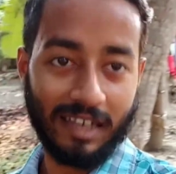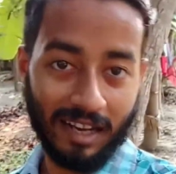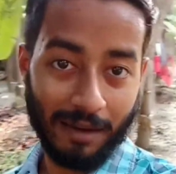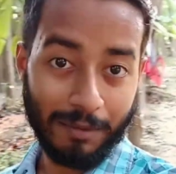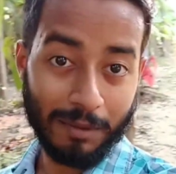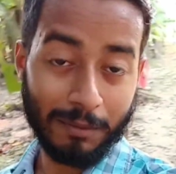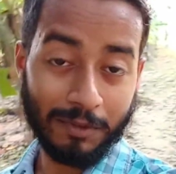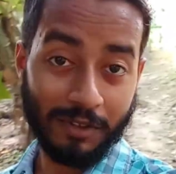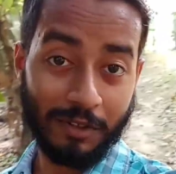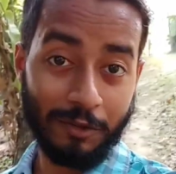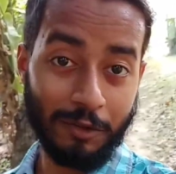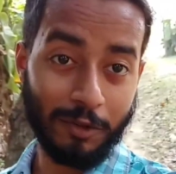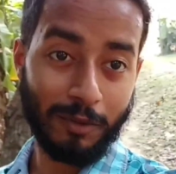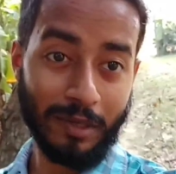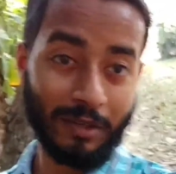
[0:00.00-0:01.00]
যারা আমার মতো
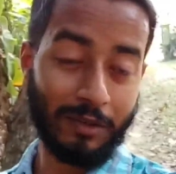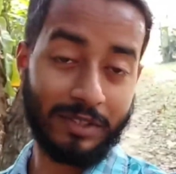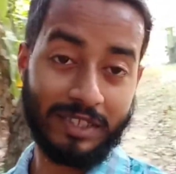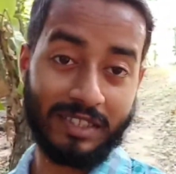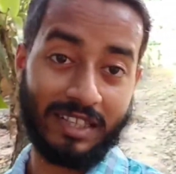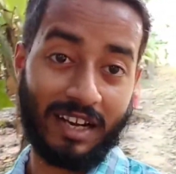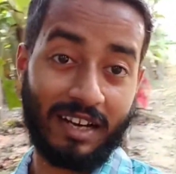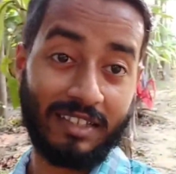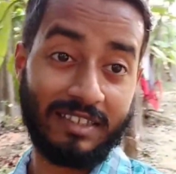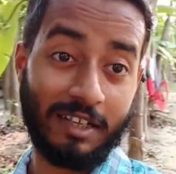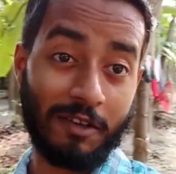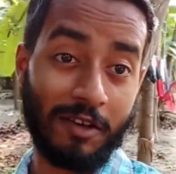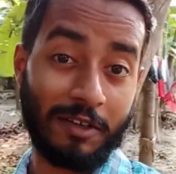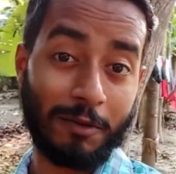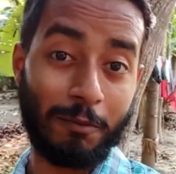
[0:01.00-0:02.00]
ইউটিউবার রয়েছে তারা
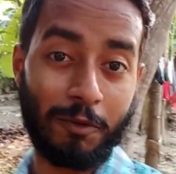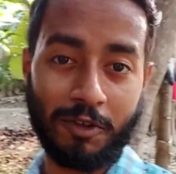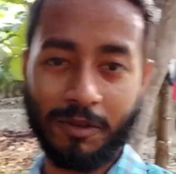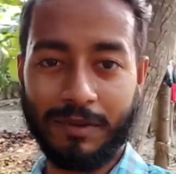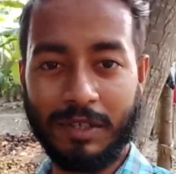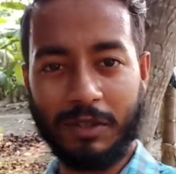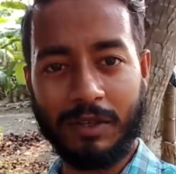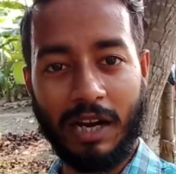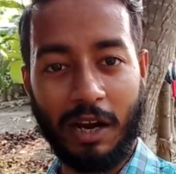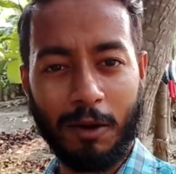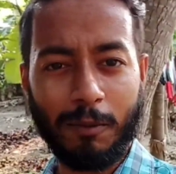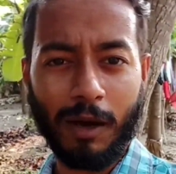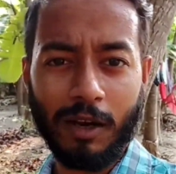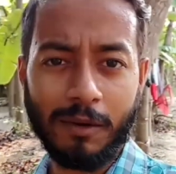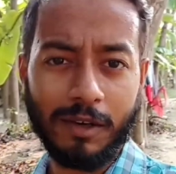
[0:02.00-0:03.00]
যেন একটু মোটিভেট হয়ে আরও
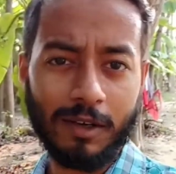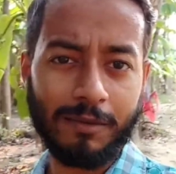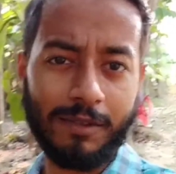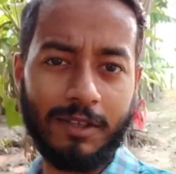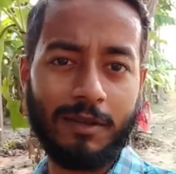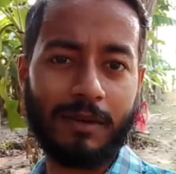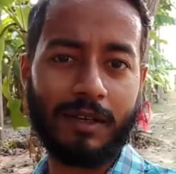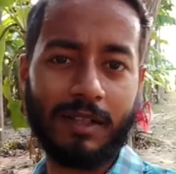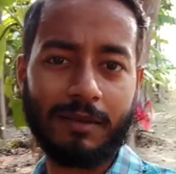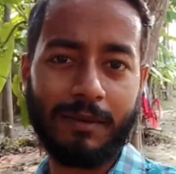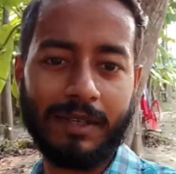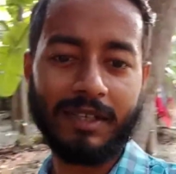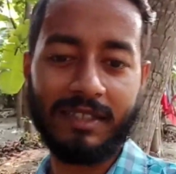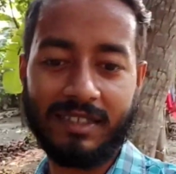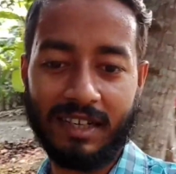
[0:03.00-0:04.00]
ভালো ভালো ভিডিও বানাতে
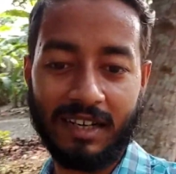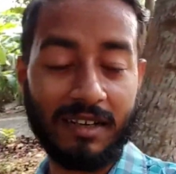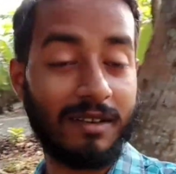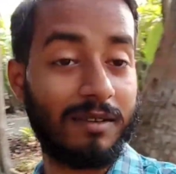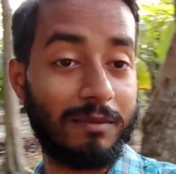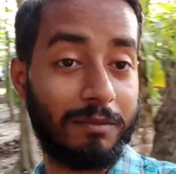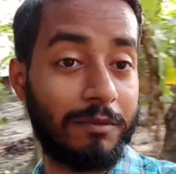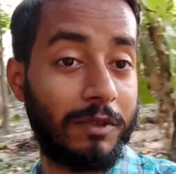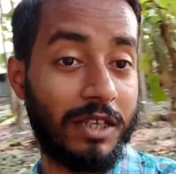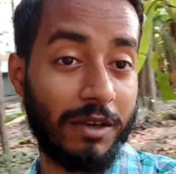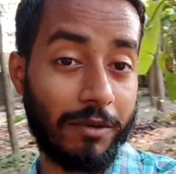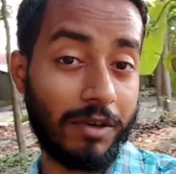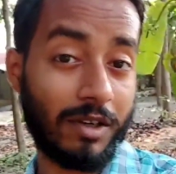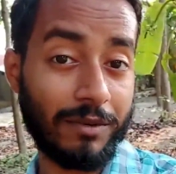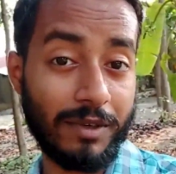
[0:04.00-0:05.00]
পারে যারা
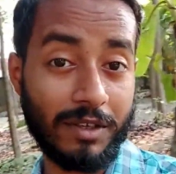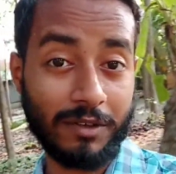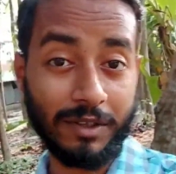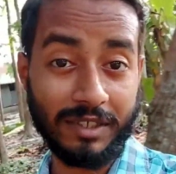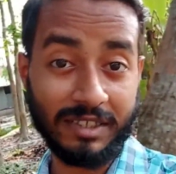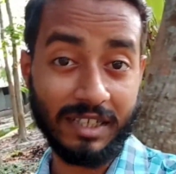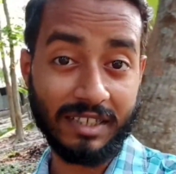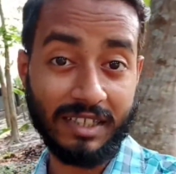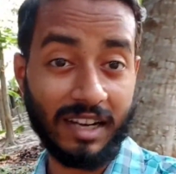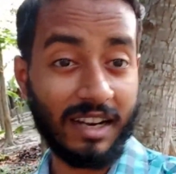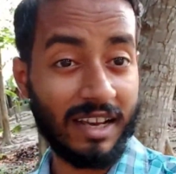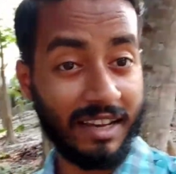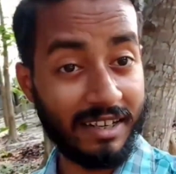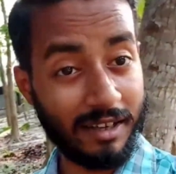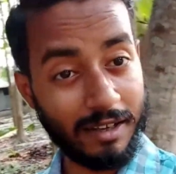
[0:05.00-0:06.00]
ডিমোটিভেট হয়ে যায় তারা
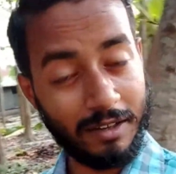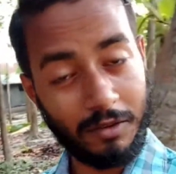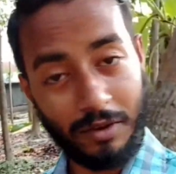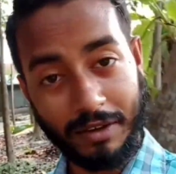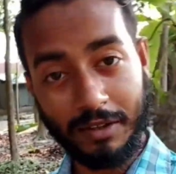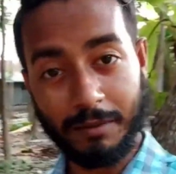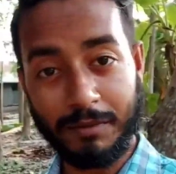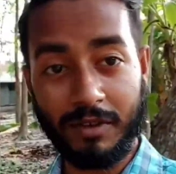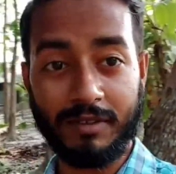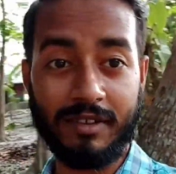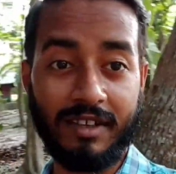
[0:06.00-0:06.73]
এটা কিন্তু একদম ঠিক